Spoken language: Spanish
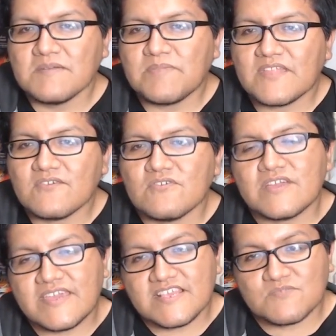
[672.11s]
pero
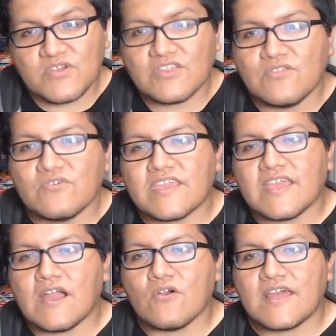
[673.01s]
es bueno que
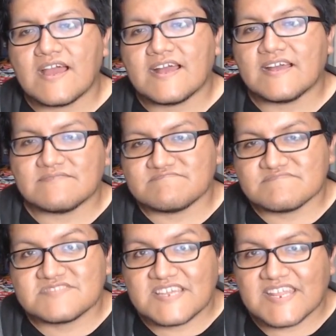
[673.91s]
ahora
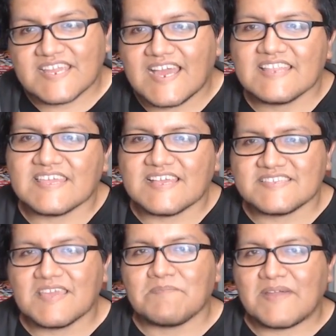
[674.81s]
se recalque,
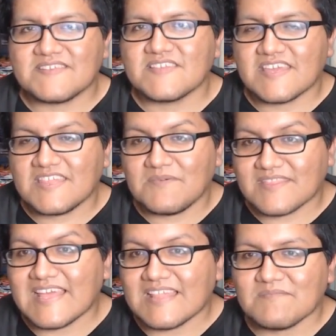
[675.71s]
así que parece que de
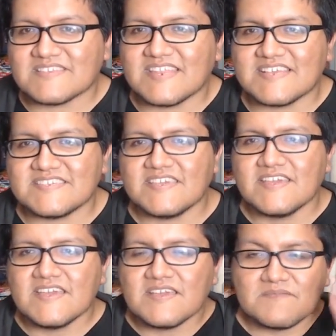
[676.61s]
verdad va a ser así.
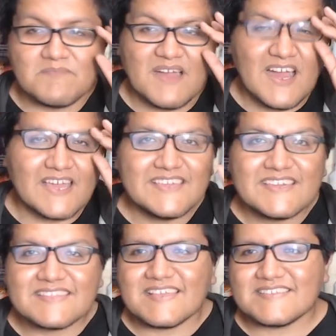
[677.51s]
Va a
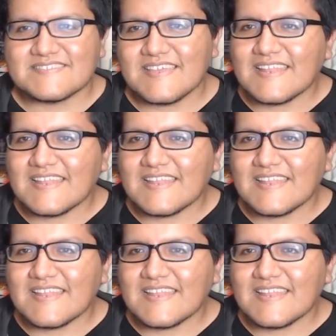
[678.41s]
ir desde el